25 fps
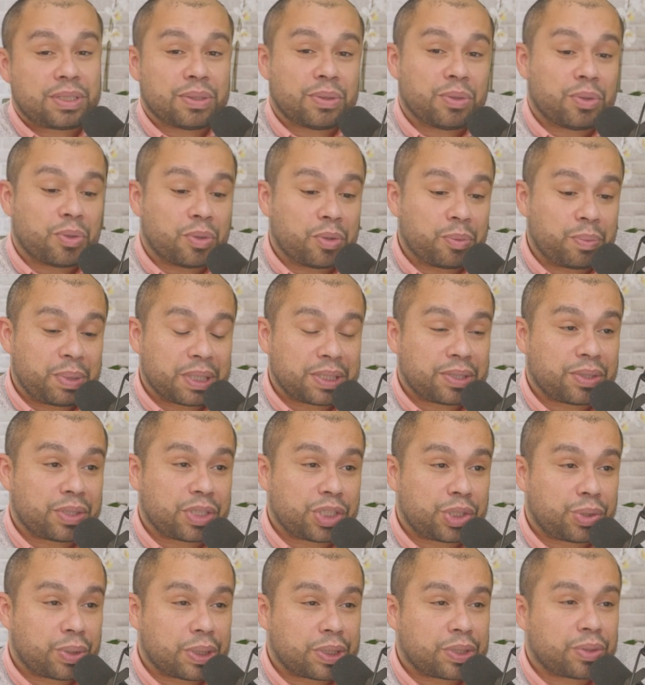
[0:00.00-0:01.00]
aux, personnes en
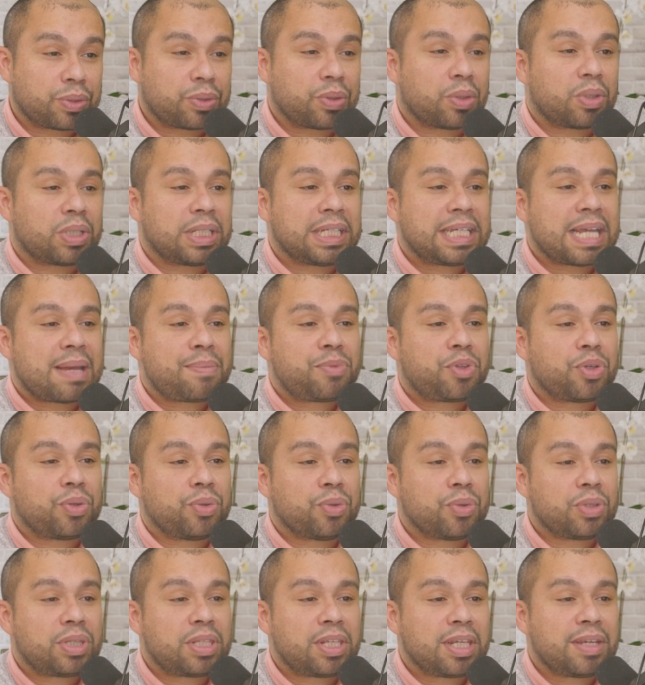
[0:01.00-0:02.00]
situation de handicap, de
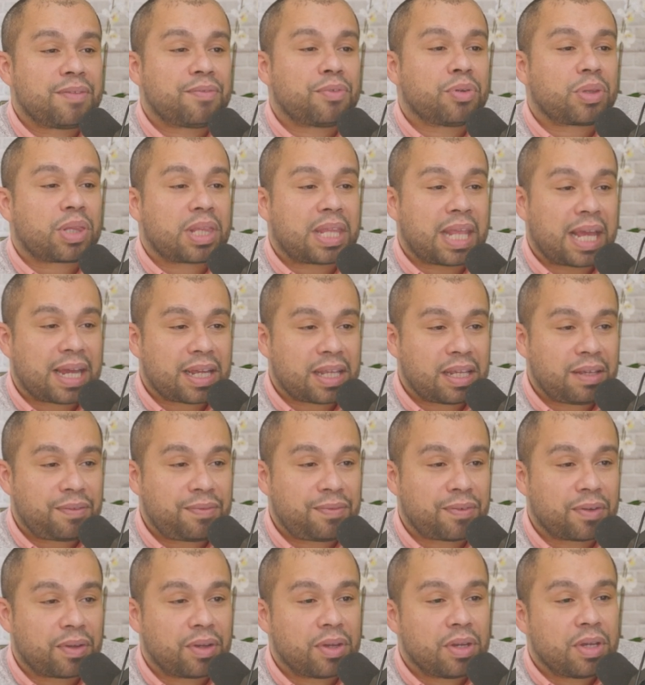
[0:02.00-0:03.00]
noter vos
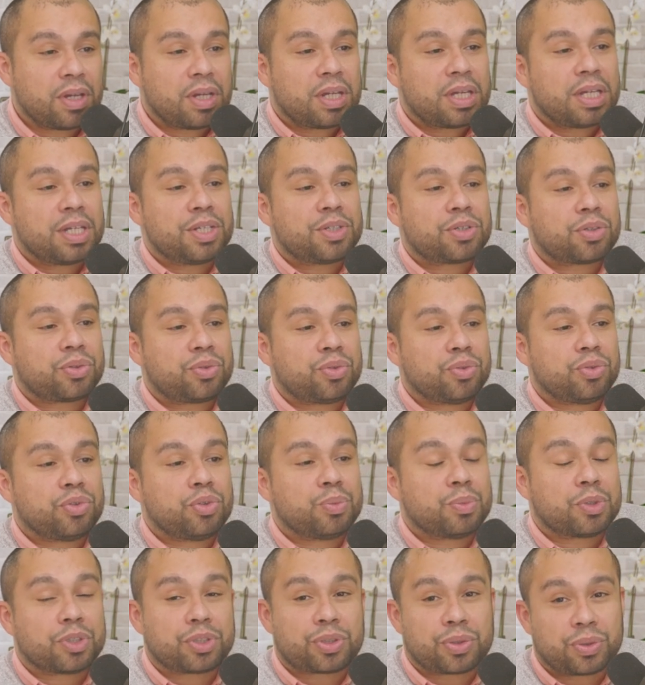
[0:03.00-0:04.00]
tarifs et surtout de
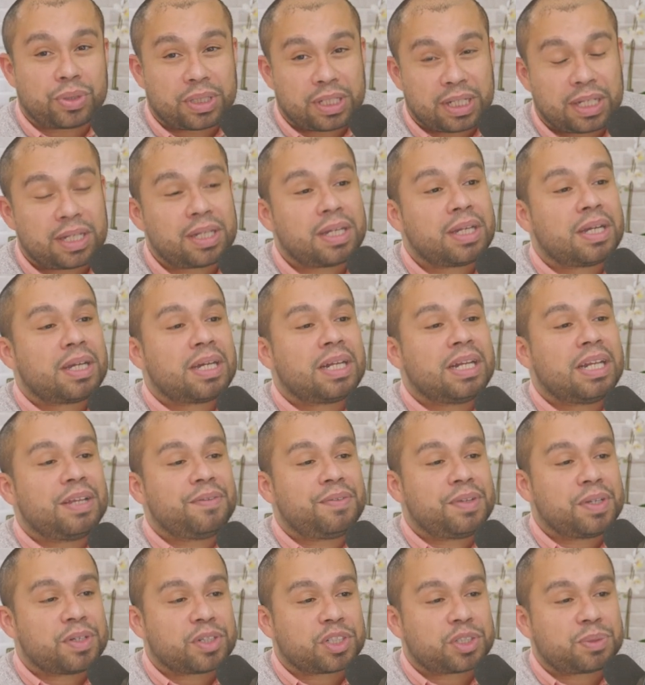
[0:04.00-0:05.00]
mentionner les
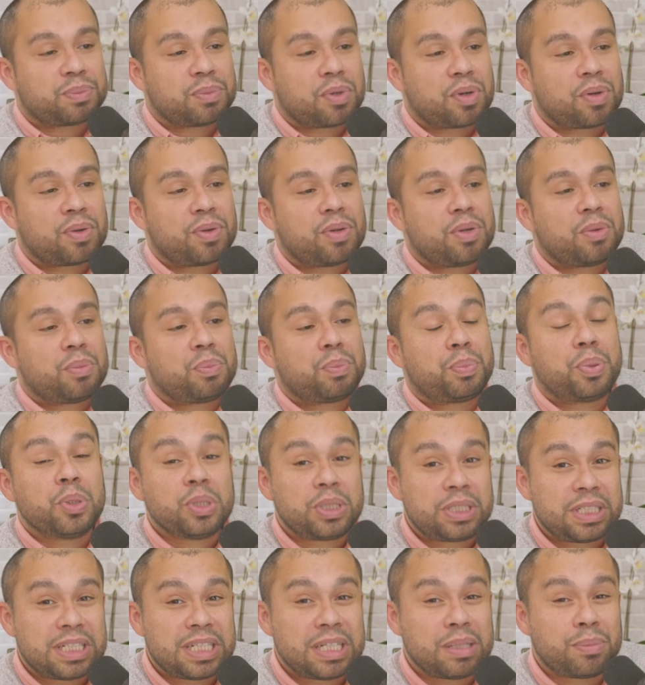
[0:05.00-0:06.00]
financements
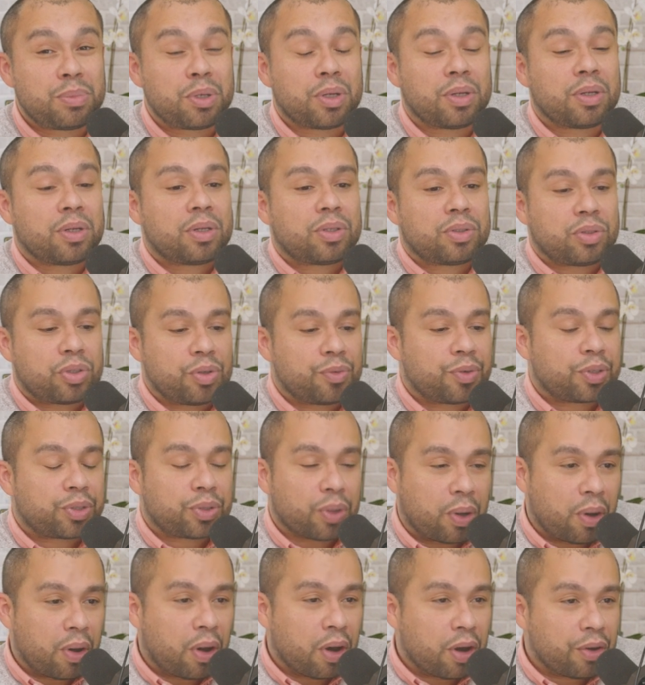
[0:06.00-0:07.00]
possibles
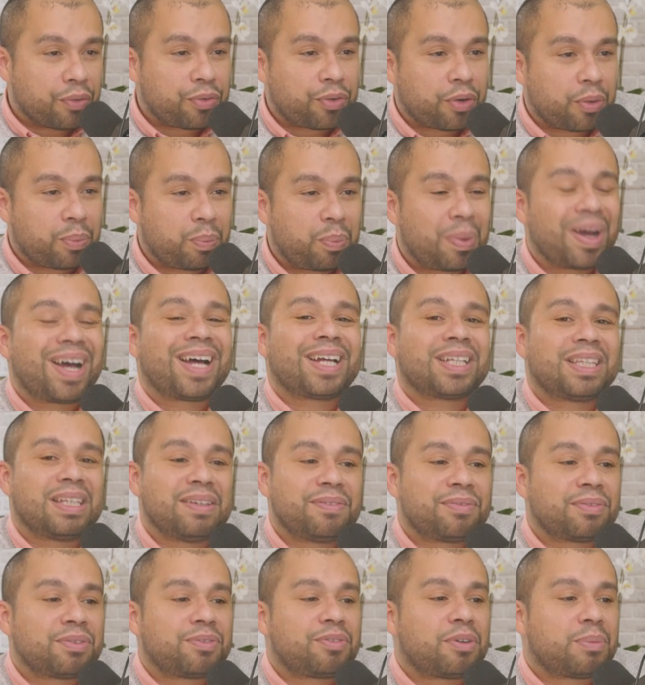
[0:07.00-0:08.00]
votre offre par des
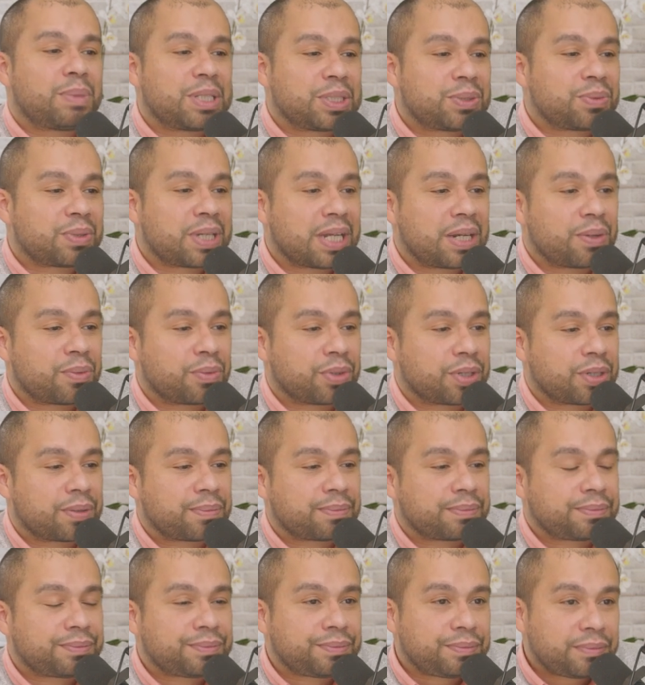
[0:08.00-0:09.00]
fonds de formation quelconque
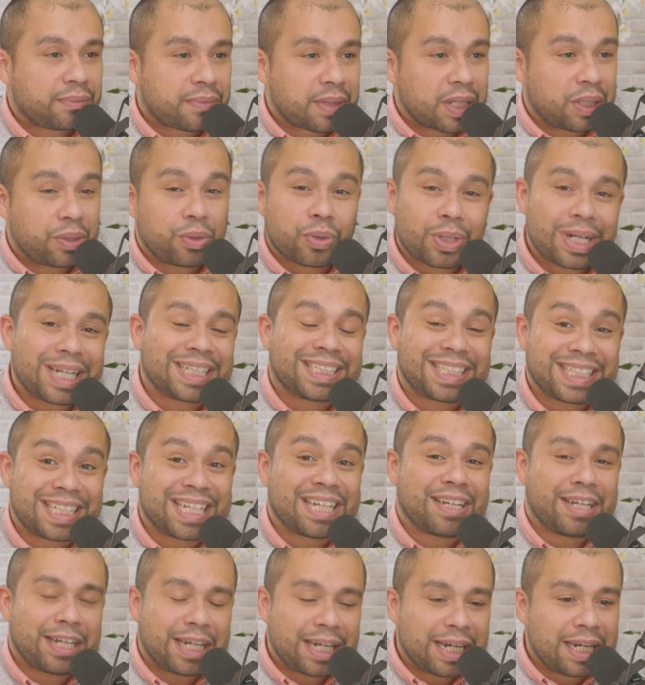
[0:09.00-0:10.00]
Donc là,
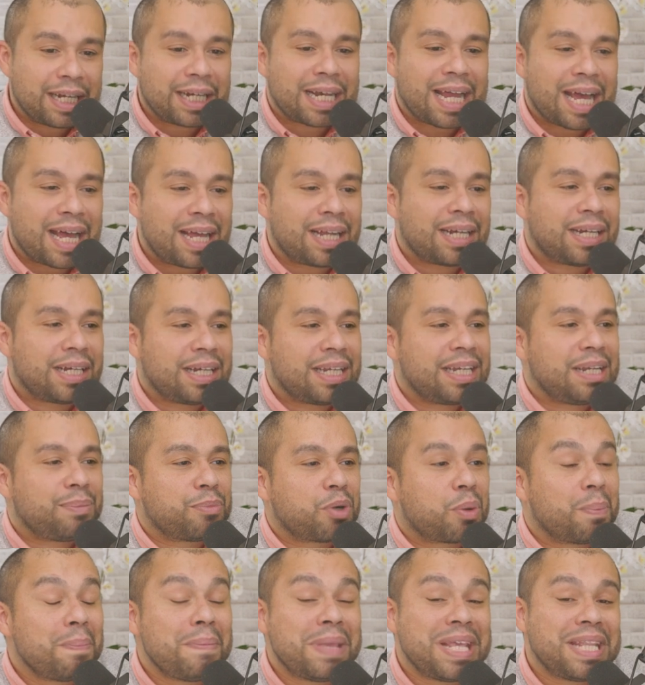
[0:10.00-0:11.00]
c'était là
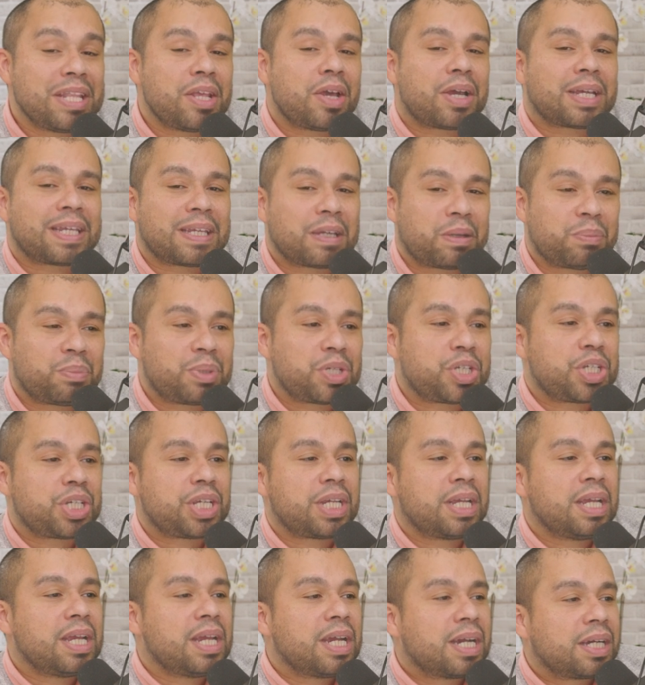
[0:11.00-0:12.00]
l'élément mineur qui a
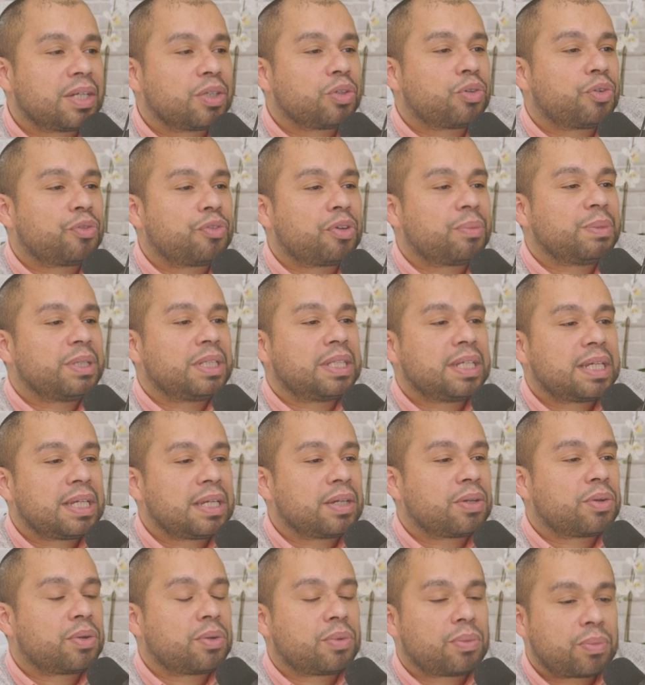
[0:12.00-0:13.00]
empêché une
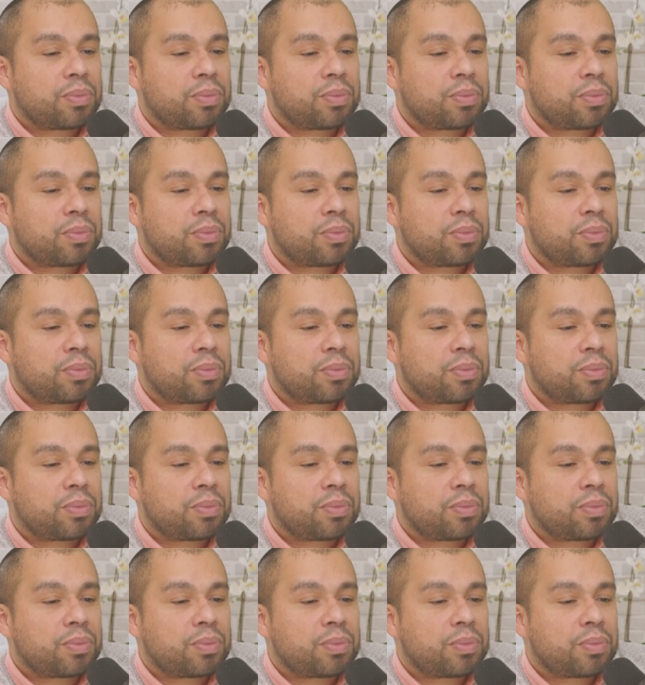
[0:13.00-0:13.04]
conformité